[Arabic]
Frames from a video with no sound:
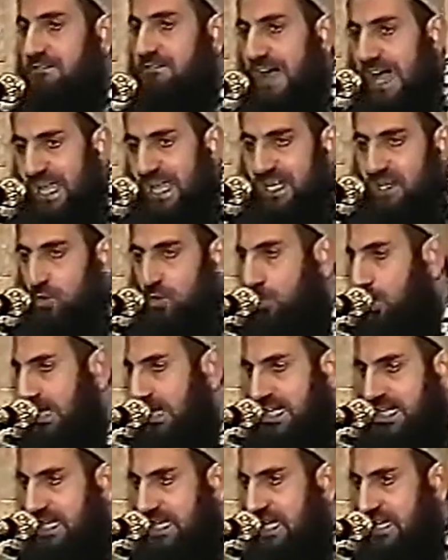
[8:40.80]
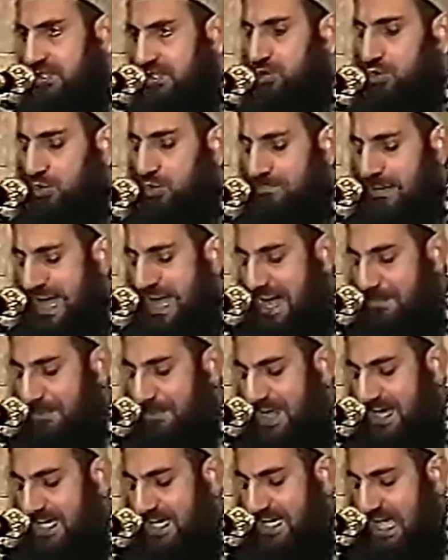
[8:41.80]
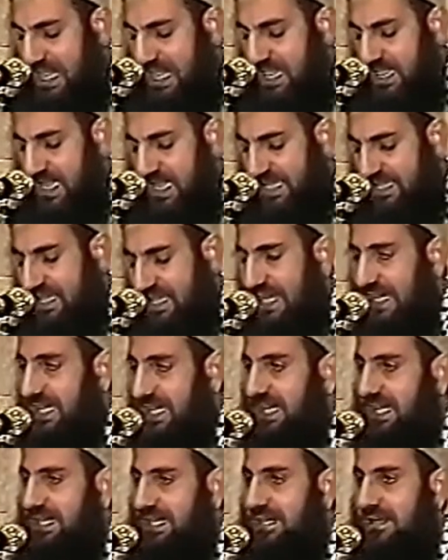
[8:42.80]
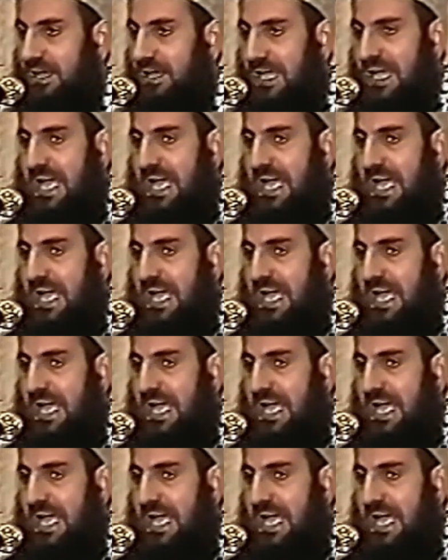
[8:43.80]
فإن خيرت ما بين اثنتين